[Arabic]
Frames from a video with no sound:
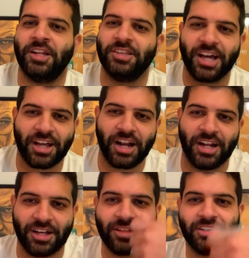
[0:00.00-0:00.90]
انا داخل
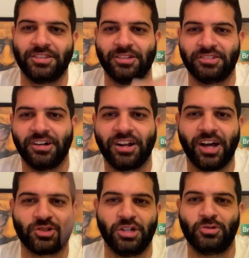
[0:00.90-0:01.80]
انا قاطع تذكره
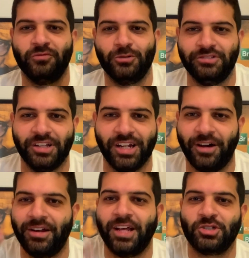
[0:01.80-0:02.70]
عشان اشوف جودزيلا
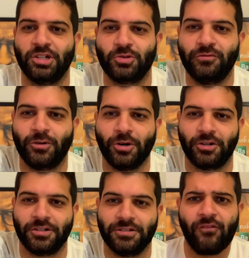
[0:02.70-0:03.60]
ولا عشان اشوف
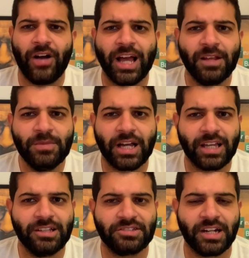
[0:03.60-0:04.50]
كونج فهنبدا
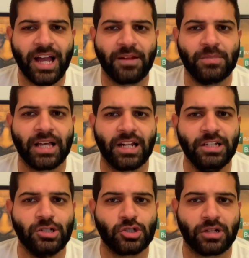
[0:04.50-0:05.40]
كده سريعا
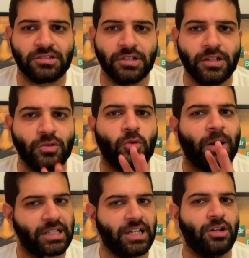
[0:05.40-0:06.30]
بتحليل الشخصيات
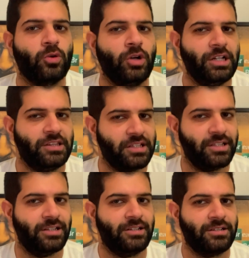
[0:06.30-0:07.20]
وبعد كده نروح للتقيل